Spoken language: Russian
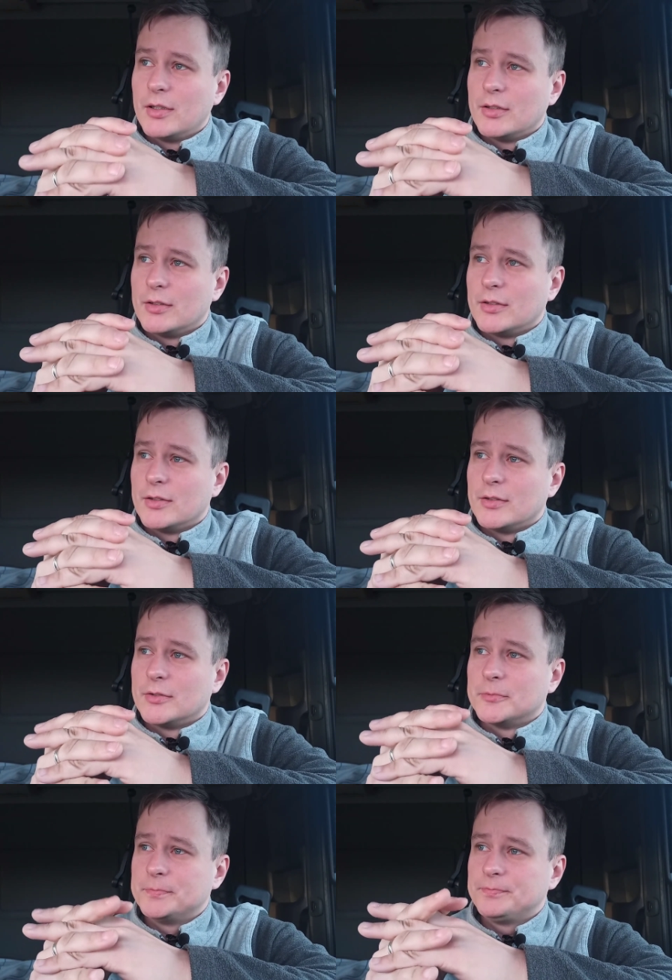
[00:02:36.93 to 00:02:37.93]

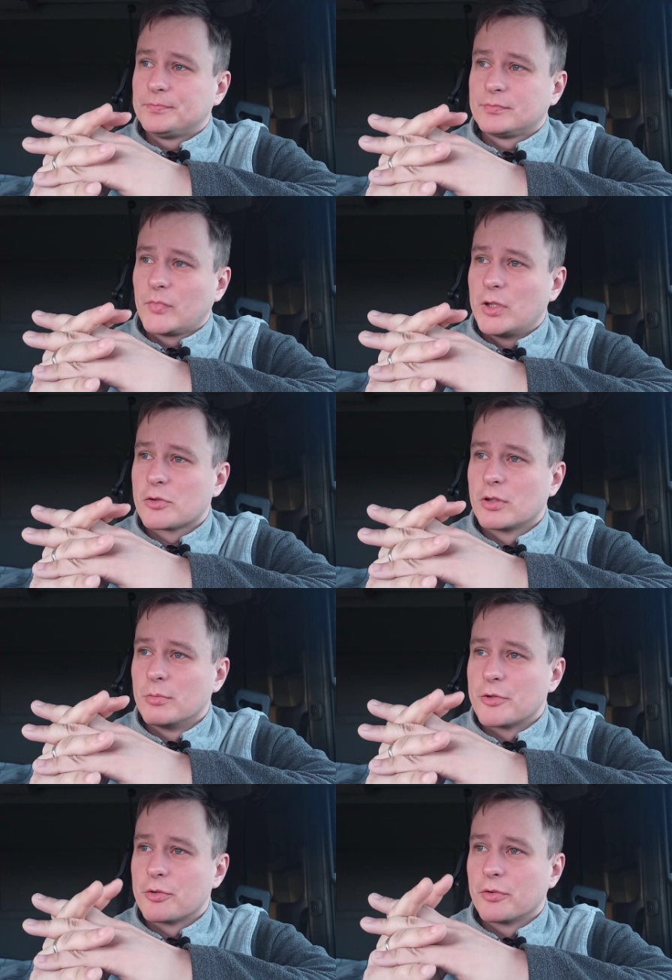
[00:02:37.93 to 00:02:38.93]
Э, что
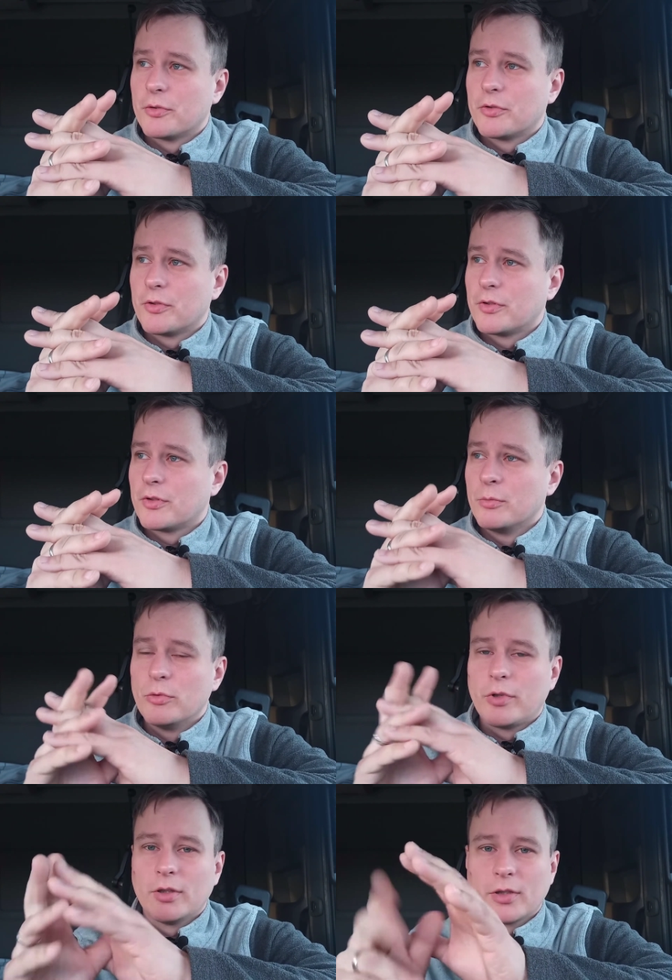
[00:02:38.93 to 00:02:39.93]
там еще?
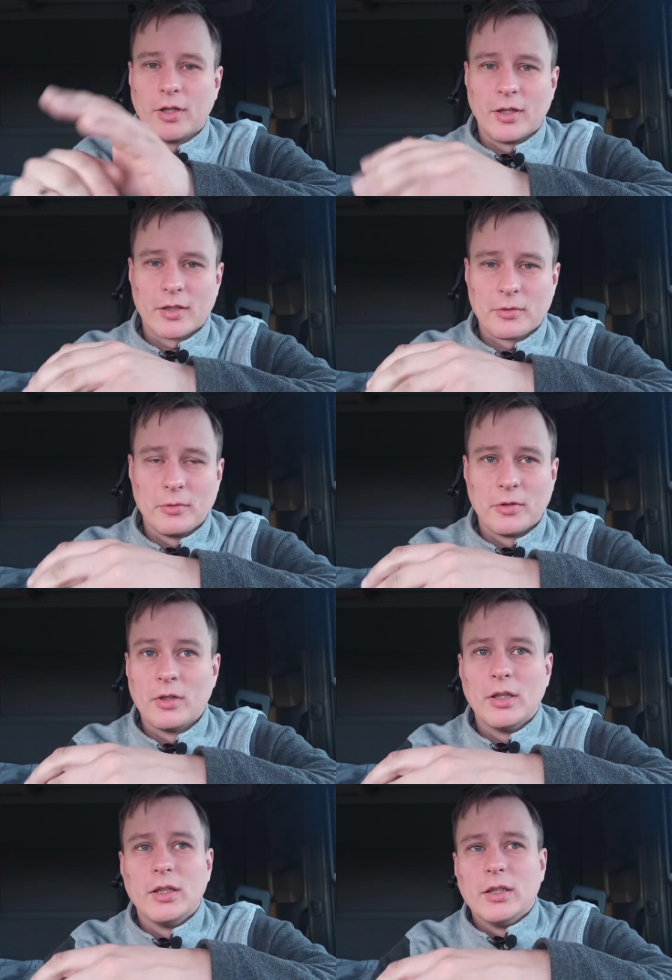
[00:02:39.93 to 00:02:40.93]
Смурил Карго,